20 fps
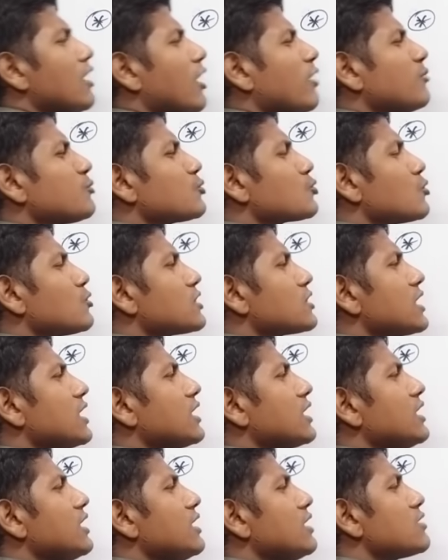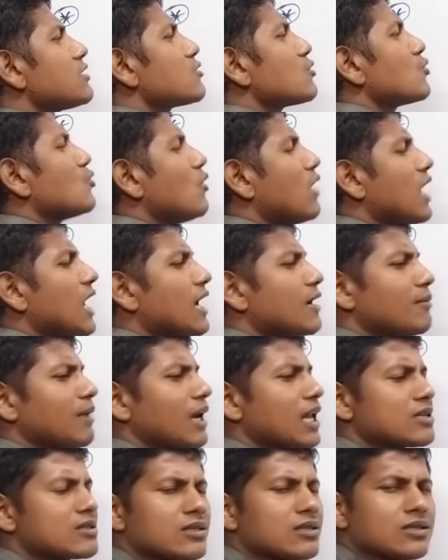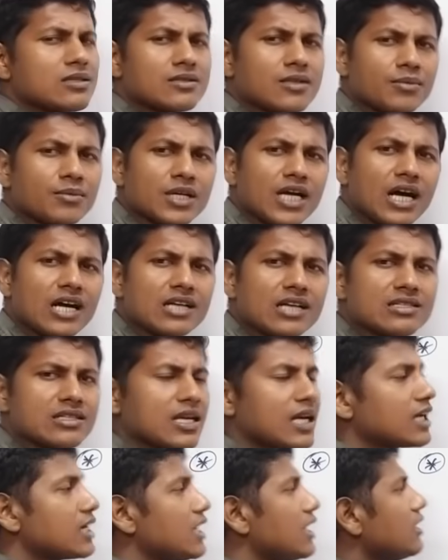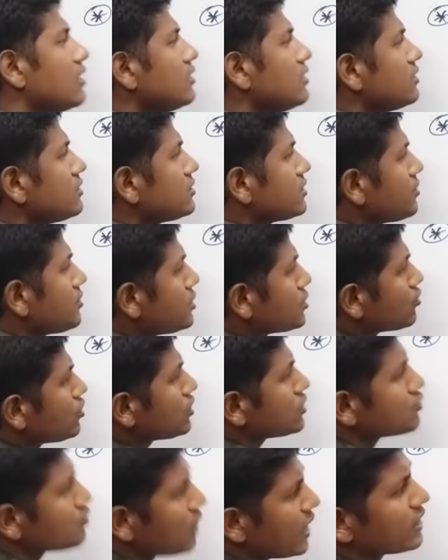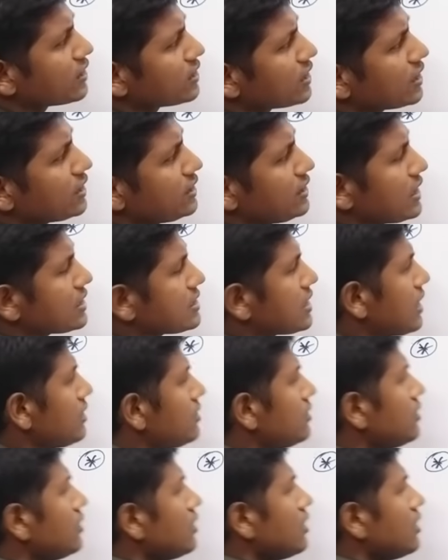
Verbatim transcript: हम सोच रहे कि ये स्क्वायर वाला सिस्टम कहाँ से आएगा जब इसको स्क्वायर कर लिया जाए